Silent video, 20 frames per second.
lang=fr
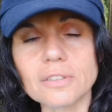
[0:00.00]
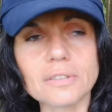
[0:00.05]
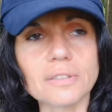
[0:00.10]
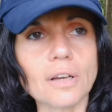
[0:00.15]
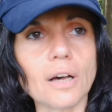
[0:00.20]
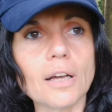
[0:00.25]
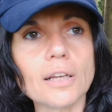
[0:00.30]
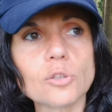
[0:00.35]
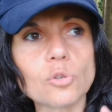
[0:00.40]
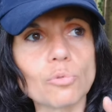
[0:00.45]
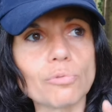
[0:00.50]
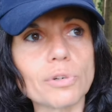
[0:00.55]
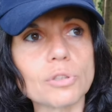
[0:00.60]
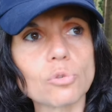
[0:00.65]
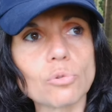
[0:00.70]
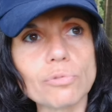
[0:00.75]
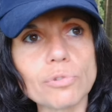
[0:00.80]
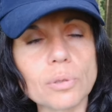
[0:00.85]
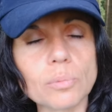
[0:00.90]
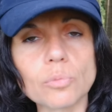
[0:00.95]
etc. et qu'on va
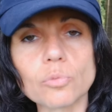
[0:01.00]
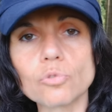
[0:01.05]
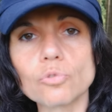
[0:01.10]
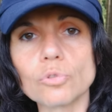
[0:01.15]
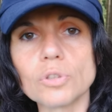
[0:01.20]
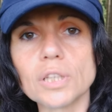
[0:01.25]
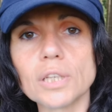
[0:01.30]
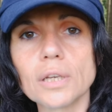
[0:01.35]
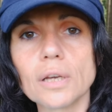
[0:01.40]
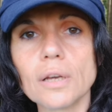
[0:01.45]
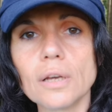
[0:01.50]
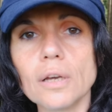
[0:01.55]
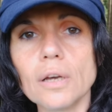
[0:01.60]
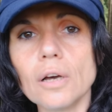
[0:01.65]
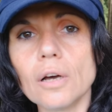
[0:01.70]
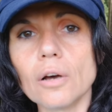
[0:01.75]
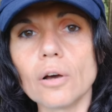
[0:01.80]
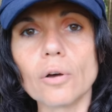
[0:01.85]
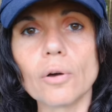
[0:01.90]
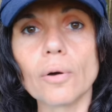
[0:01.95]
trouver à un moment donné
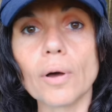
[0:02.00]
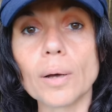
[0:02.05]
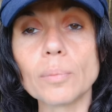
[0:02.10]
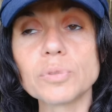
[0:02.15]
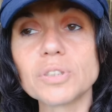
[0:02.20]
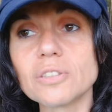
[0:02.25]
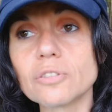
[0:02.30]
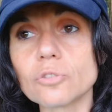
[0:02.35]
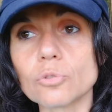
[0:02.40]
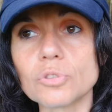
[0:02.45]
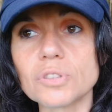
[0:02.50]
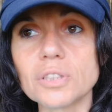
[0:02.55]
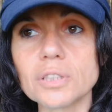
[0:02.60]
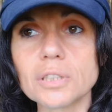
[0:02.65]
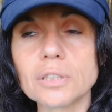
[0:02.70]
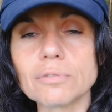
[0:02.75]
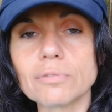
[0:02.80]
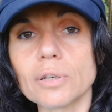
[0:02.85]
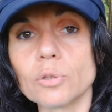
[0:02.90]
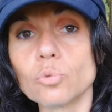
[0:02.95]
euh, un petit
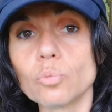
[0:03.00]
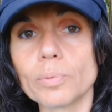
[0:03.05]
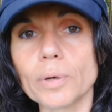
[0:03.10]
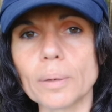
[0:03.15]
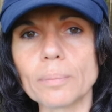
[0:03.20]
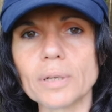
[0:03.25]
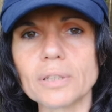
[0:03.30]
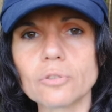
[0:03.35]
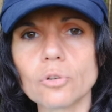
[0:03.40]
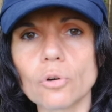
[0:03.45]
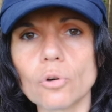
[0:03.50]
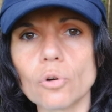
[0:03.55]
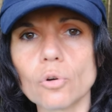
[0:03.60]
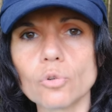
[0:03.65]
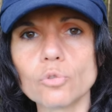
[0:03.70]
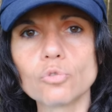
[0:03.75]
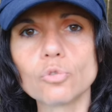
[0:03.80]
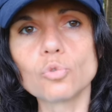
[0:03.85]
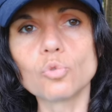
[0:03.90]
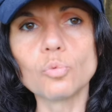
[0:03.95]
sentier qui va nous permettre
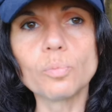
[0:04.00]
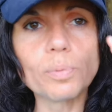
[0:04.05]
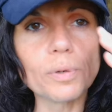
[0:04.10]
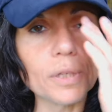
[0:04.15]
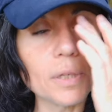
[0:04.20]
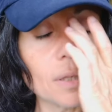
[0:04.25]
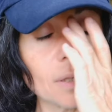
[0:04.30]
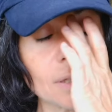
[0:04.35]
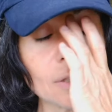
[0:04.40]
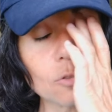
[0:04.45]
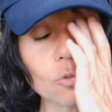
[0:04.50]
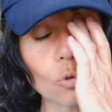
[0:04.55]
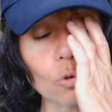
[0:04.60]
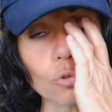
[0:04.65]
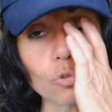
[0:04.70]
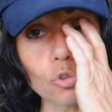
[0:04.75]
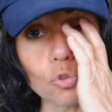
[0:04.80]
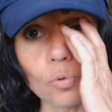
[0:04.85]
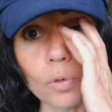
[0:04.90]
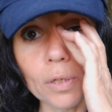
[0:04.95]
euh, de couper et de
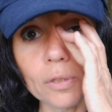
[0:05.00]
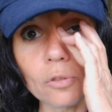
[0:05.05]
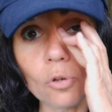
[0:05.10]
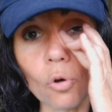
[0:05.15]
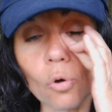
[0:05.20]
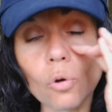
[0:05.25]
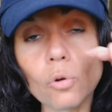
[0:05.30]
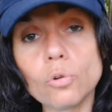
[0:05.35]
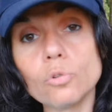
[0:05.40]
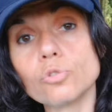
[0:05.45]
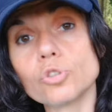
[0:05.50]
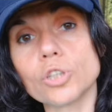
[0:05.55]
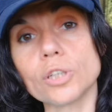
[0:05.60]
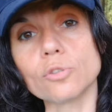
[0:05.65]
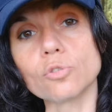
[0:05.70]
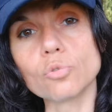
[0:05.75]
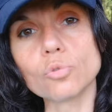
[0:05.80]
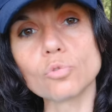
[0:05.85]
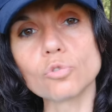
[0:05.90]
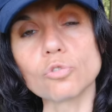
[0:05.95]
rejoindre le
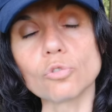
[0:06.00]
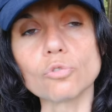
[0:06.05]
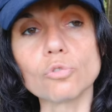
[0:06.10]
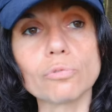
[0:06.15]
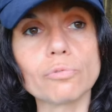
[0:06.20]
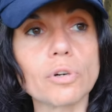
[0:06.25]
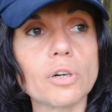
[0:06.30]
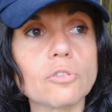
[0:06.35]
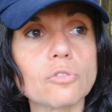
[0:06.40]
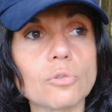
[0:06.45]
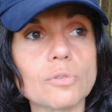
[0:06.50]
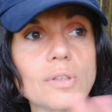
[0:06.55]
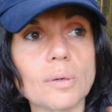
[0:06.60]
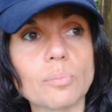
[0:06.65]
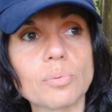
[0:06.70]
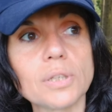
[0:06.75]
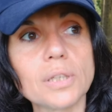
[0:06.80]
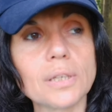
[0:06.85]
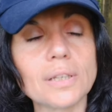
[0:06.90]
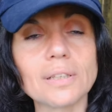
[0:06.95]
château sans devoir se
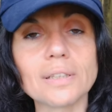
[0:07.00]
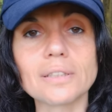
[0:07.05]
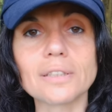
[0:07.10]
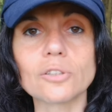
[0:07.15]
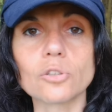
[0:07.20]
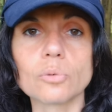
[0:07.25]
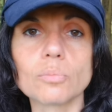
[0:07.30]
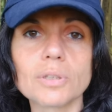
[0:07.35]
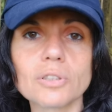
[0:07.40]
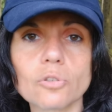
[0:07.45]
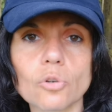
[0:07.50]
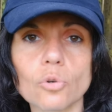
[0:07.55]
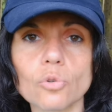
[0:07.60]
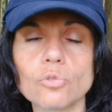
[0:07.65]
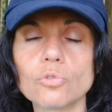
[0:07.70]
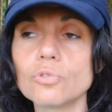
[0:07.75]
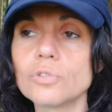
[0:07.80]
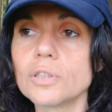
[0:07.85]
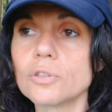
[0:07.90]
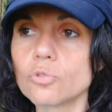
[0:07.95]
taper les
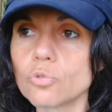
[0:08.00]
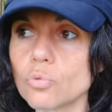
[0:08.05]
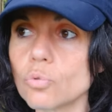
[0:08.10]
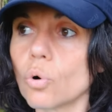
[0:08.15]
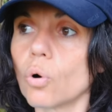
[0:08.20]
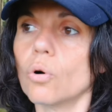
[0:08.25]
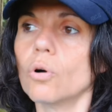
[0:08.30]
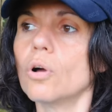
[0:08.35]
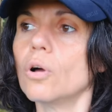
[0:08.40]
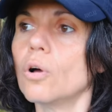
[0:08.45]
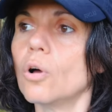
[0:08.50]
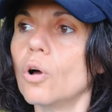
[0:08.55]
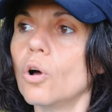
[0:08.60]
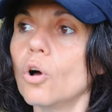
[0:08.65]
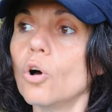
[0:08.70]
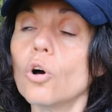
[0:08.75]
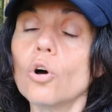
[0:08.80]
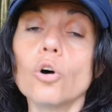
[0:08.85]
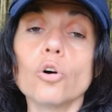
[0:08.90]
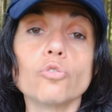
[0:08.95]
kilomètres de détour.
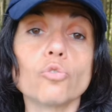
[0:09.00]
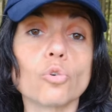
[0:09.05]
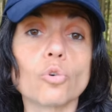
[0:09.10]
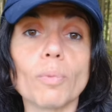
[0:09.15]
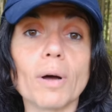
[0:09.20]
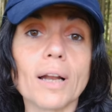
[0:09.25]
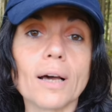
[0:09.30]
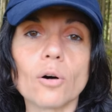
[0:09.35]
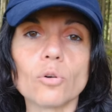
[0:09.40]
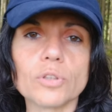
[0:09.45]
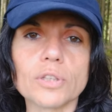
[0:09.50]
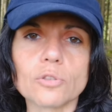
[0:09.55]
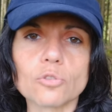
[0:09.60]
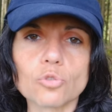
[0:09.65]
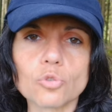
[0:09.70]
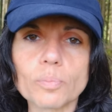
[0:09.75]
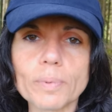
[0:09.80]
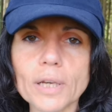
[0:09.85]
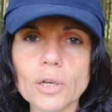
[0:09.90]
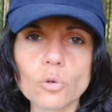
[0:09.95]
Donc bah là, on est
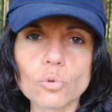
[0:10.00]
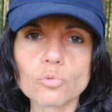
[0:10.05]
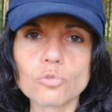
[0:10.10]
super